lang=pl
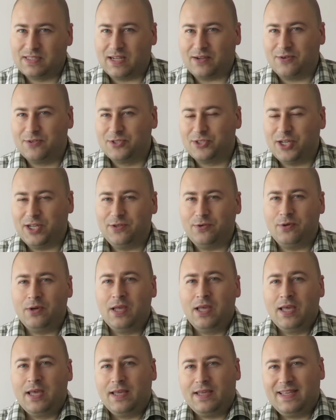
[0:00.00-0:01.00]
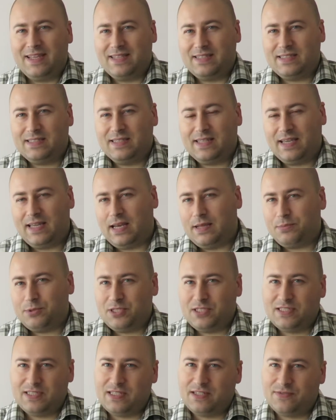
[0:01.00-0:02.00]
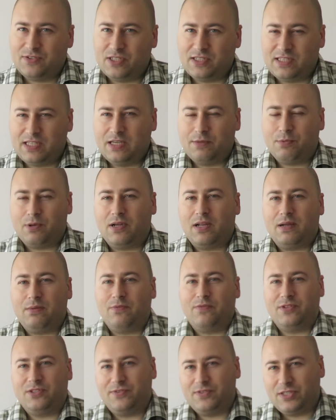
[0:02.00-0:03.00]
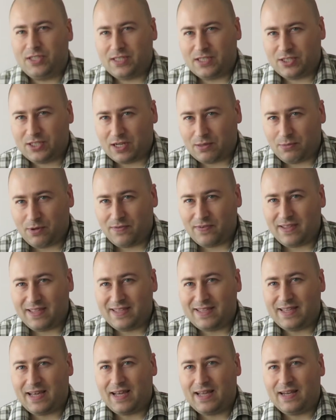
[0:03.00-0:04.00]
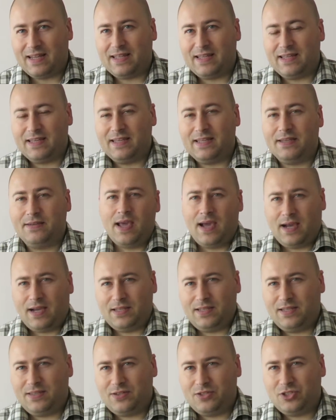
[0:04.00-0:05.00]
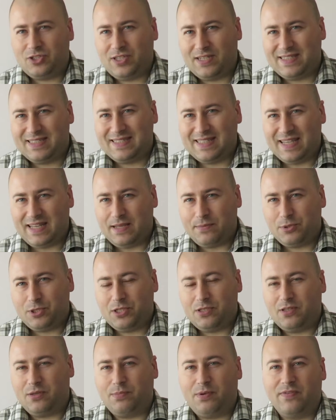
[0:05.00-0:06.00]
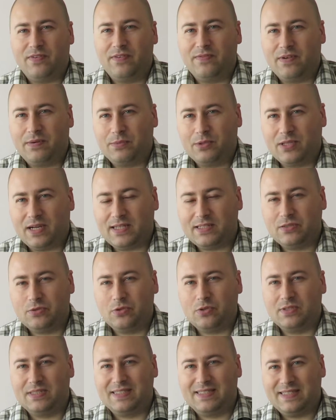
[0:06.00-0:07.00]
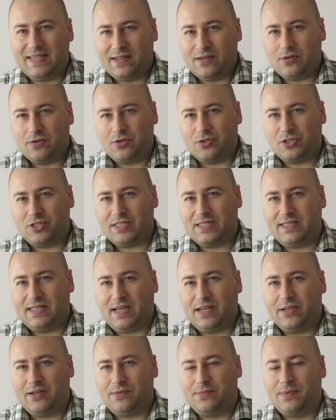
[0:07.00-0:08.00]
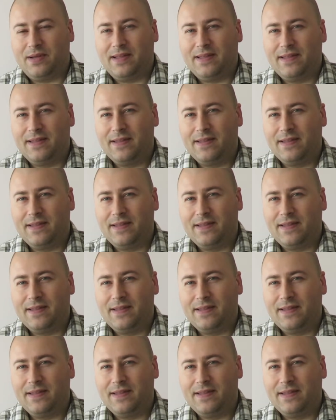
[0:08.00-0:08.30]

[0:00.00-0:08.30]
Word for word: y, zakończeniu, jest najlepszy z tych wszystkich programów, oczywiście też darmowy, ale a nie dość, że jest najlepszy, to powiem Wam od razu, z niego korzystają